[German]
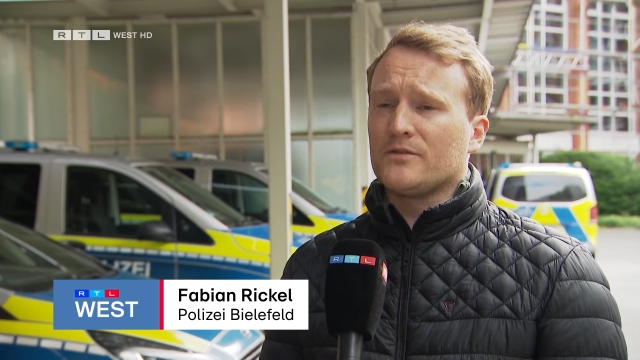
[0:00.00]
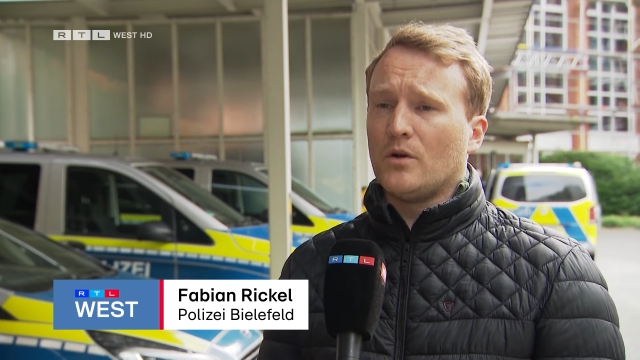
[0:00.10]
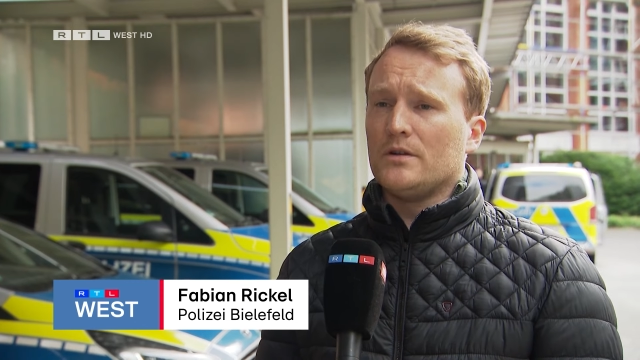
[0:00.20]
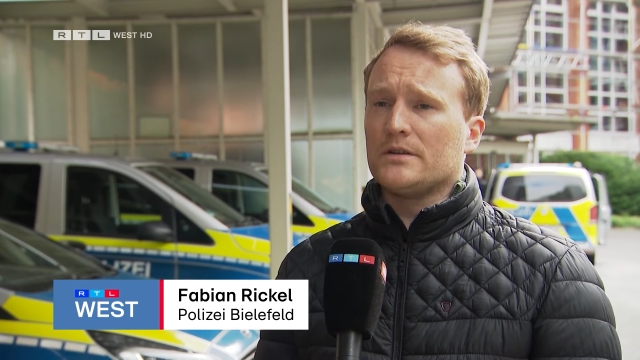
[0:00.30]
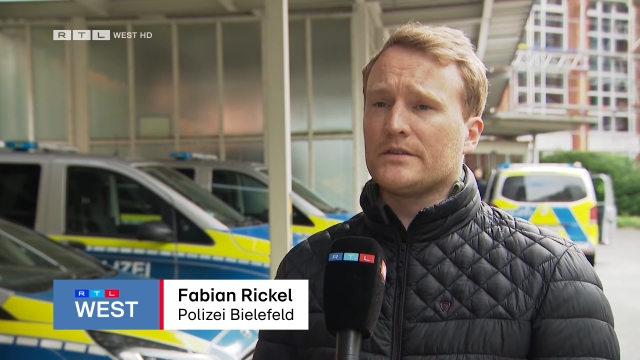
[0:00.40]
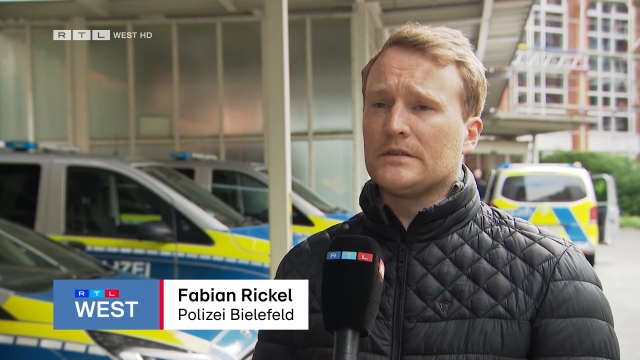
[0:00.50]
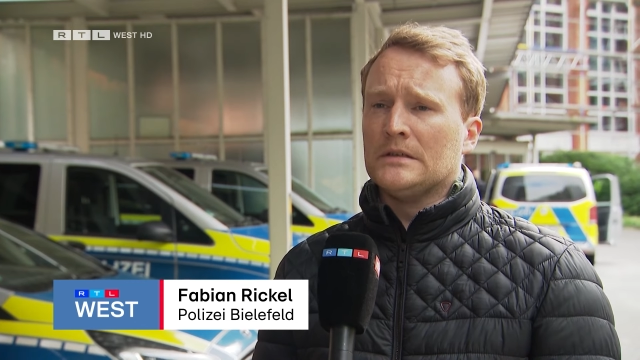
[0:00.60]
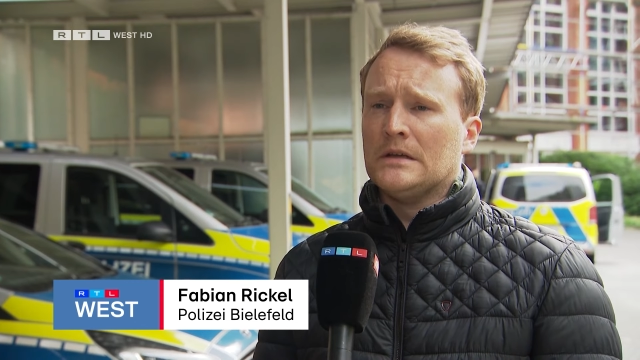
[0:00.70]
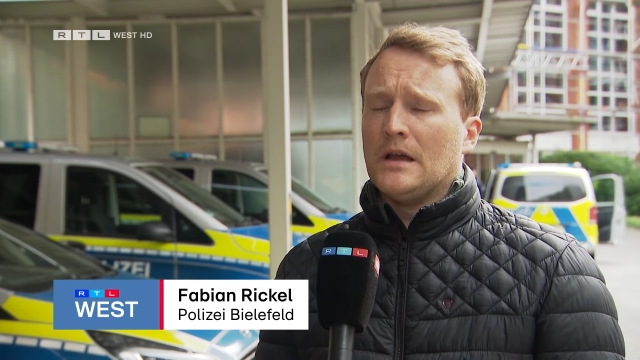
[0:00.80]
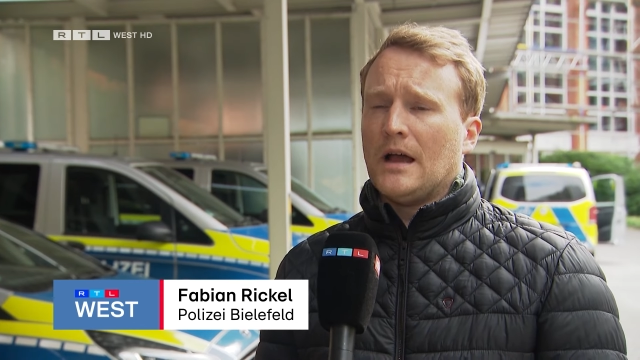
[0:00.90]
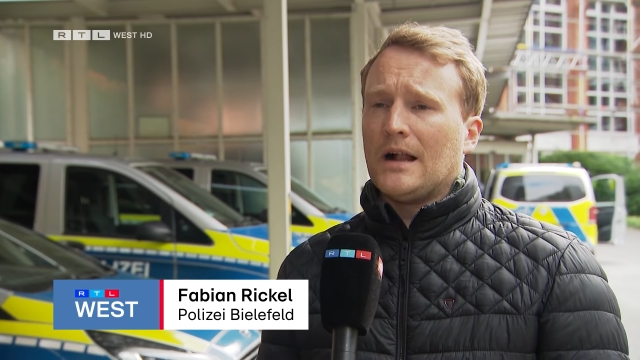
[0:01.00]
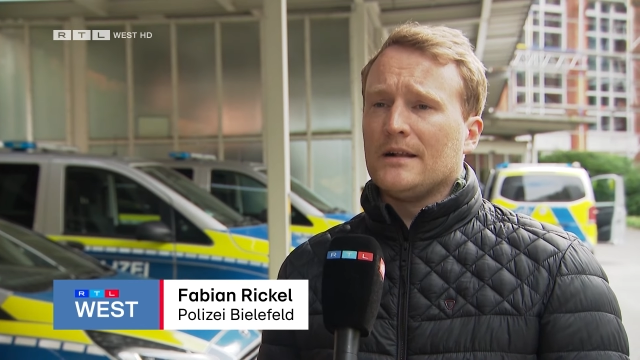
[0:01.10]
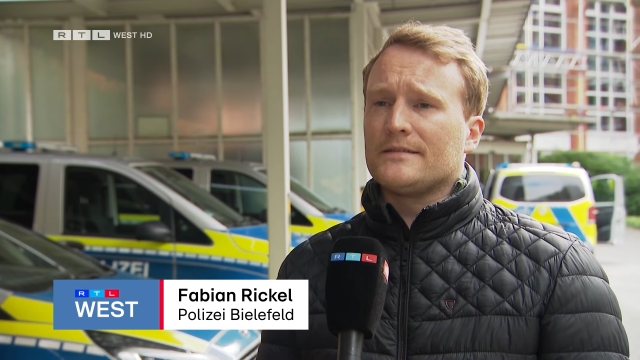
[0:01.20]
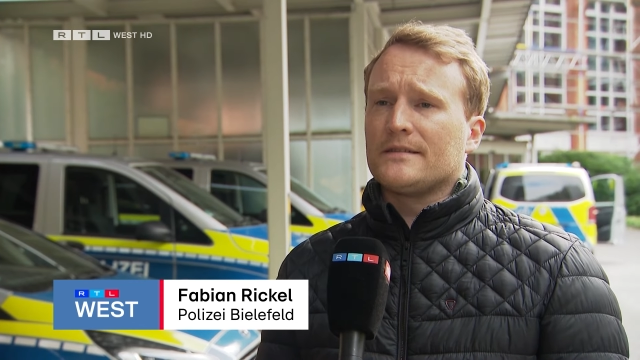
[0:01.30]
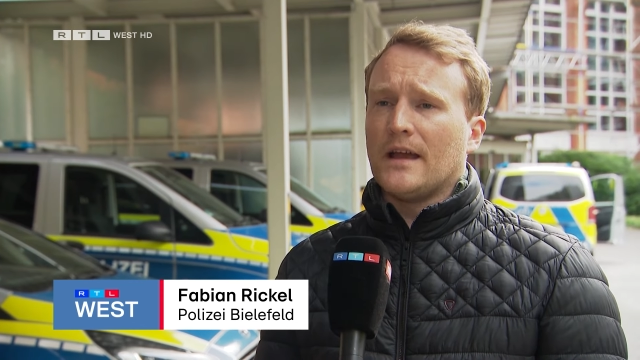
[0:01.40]
sollte.
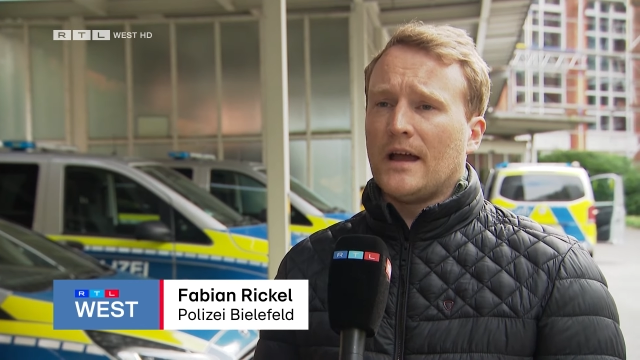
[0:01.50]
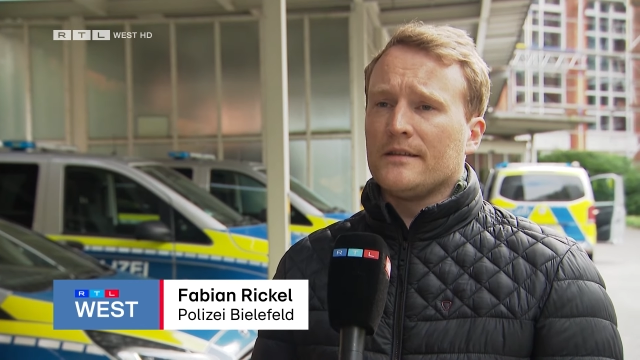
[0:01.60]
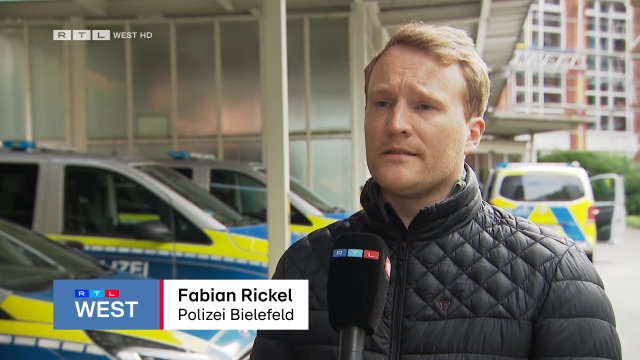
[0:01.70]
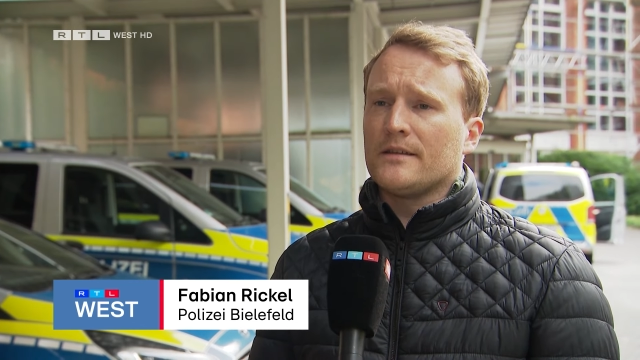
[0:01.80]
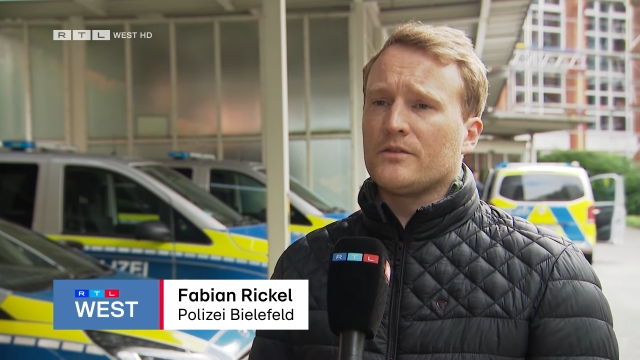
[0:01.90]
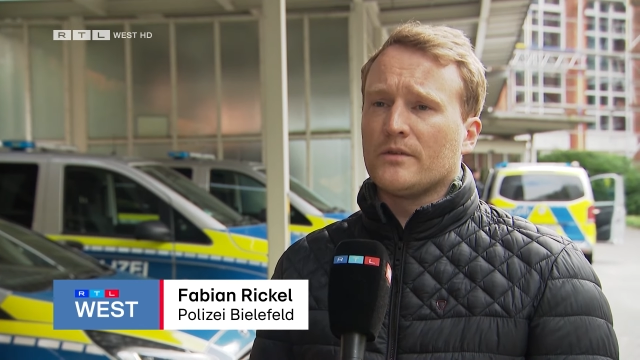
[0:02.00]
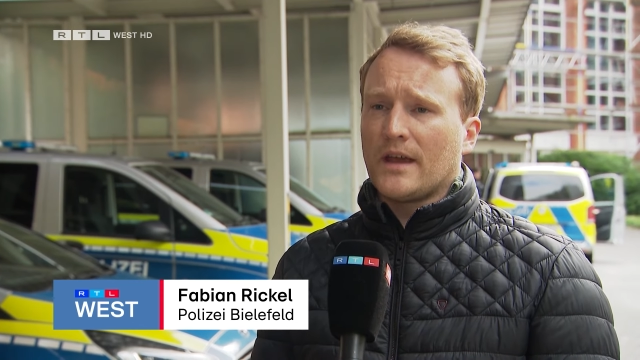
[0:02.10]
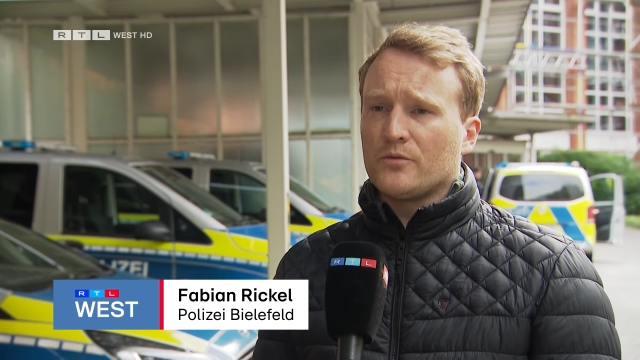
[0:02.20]
Als die Einsatz- und